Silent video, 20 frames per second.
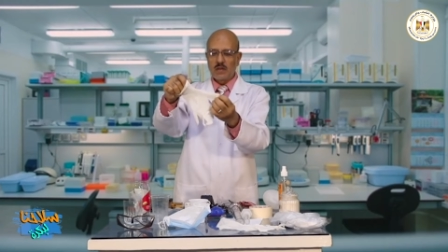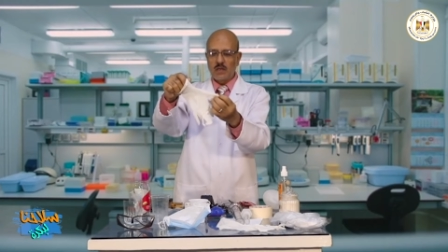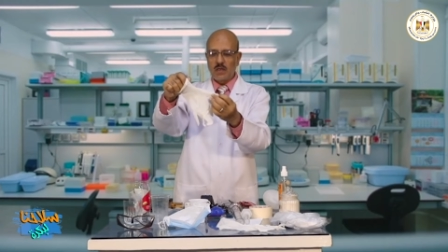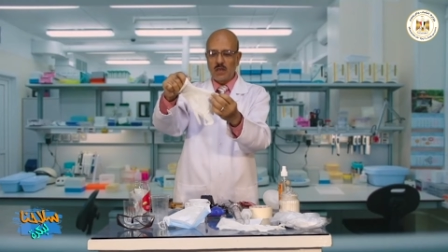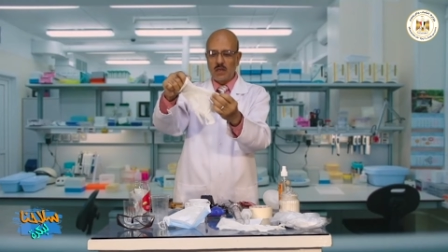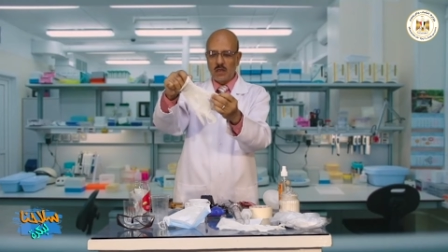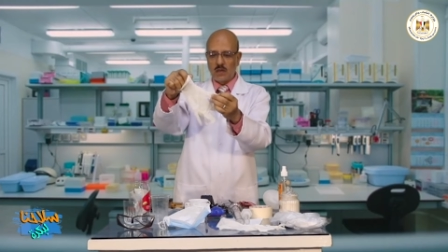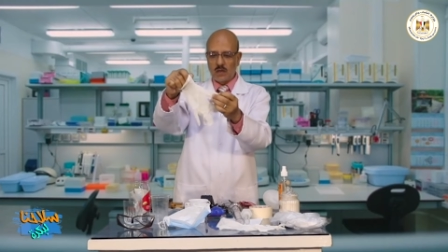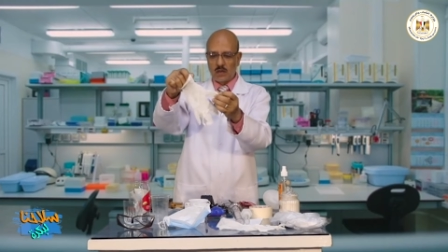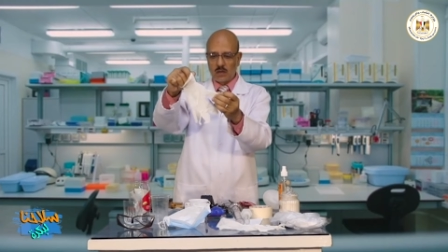
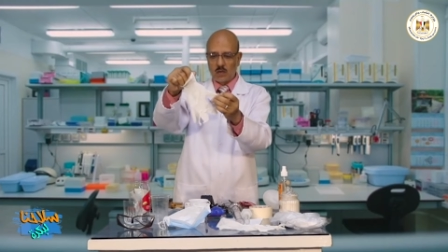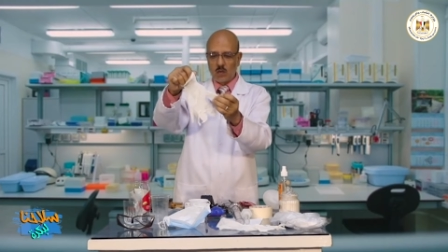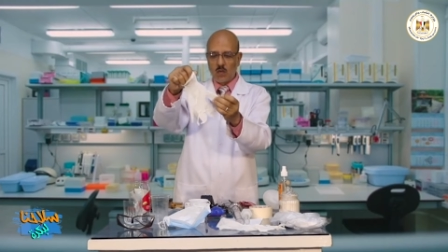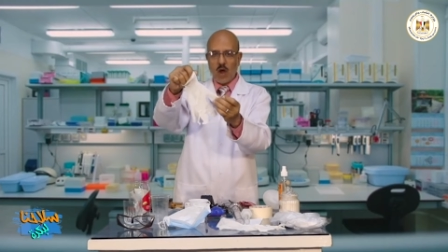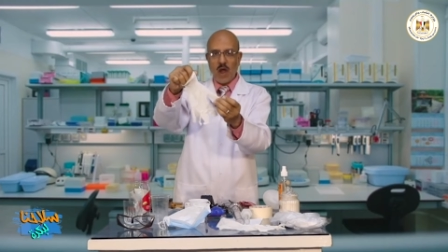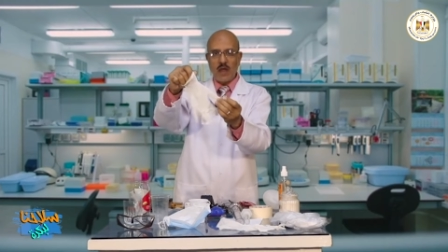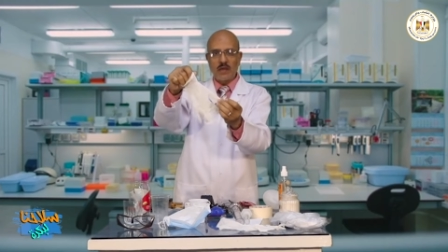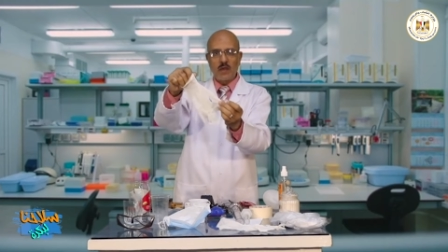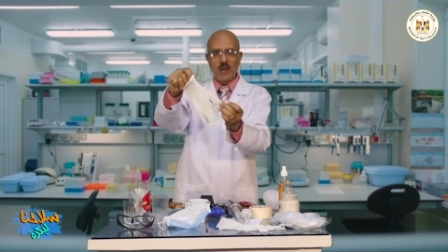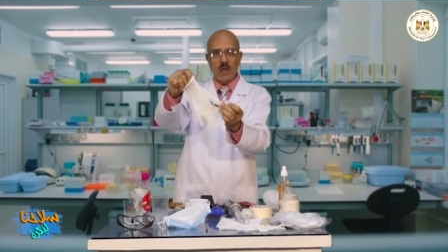
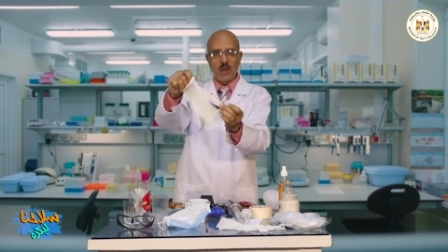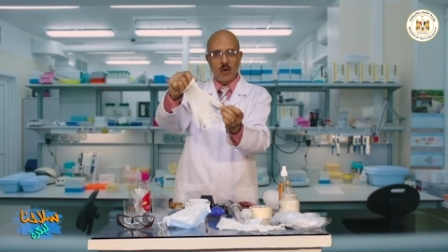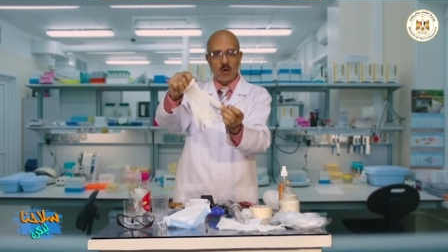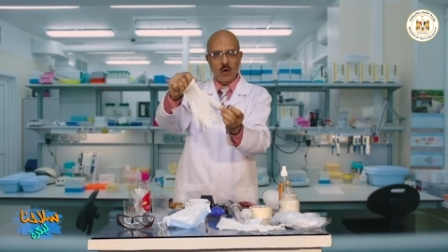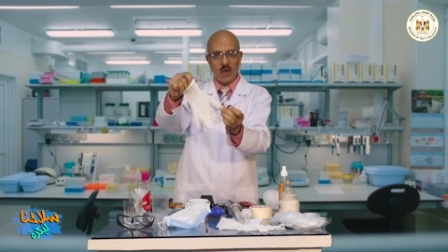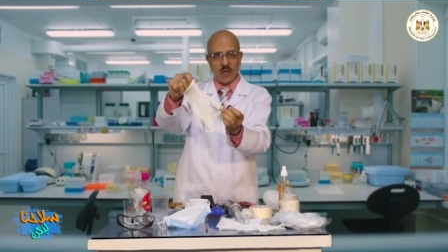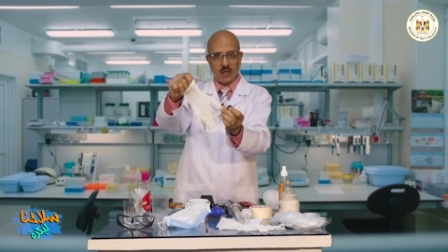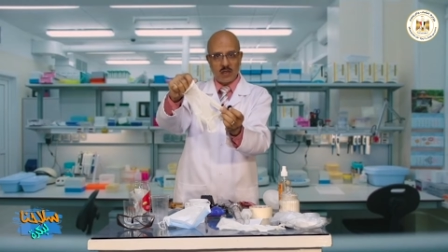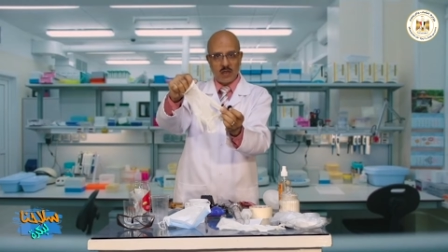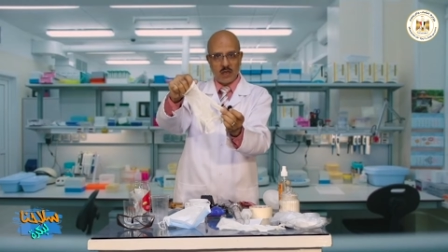توجهه
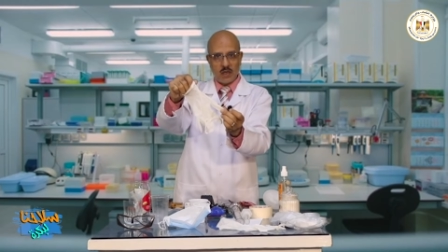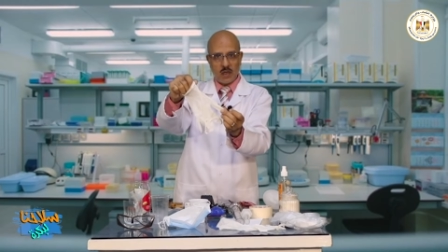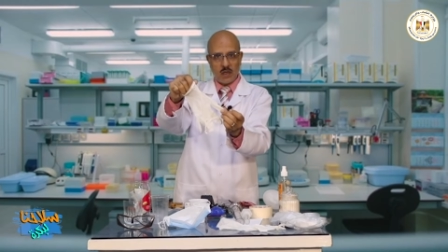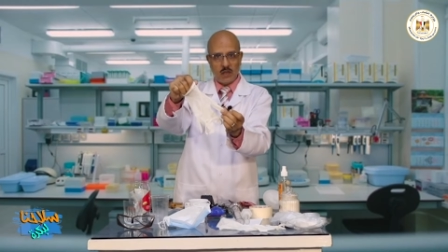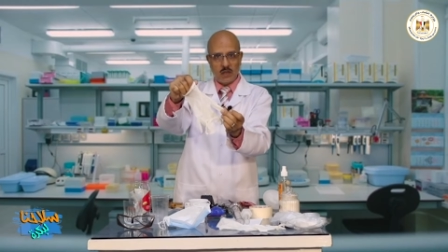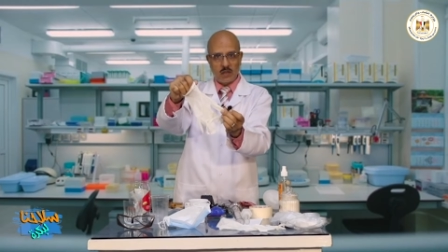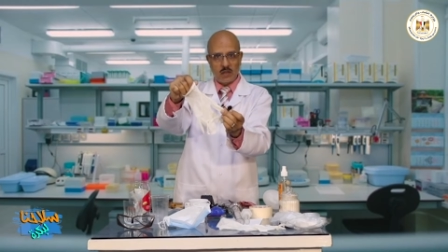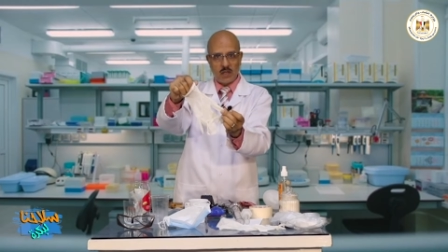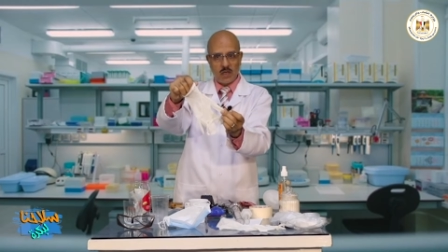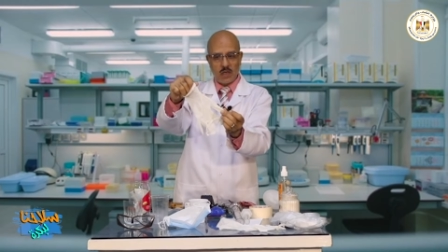كده
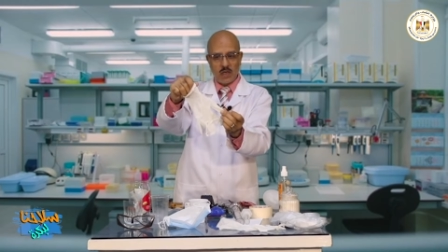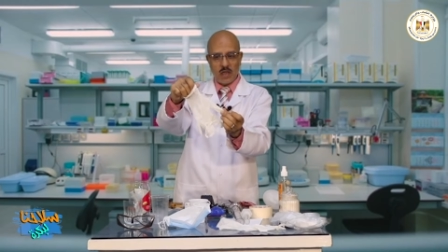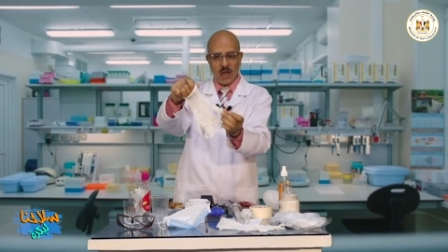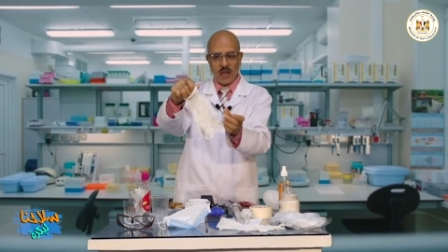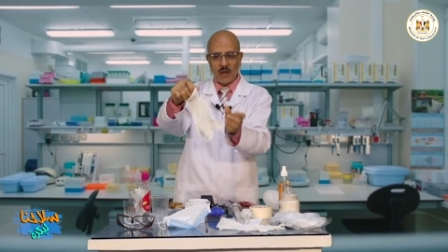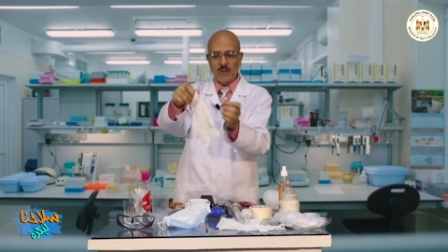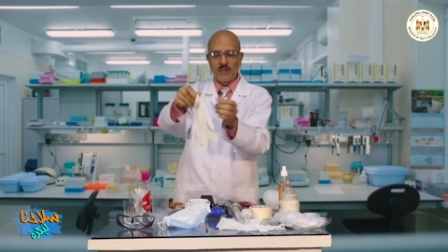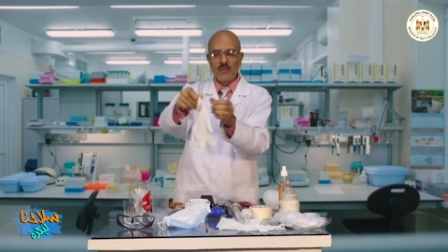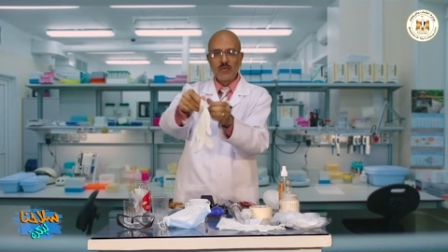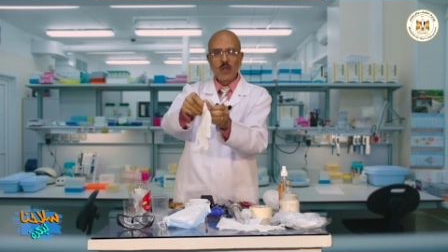ناحيه
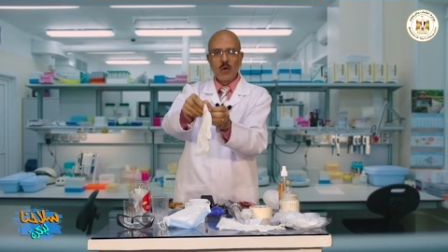ايدك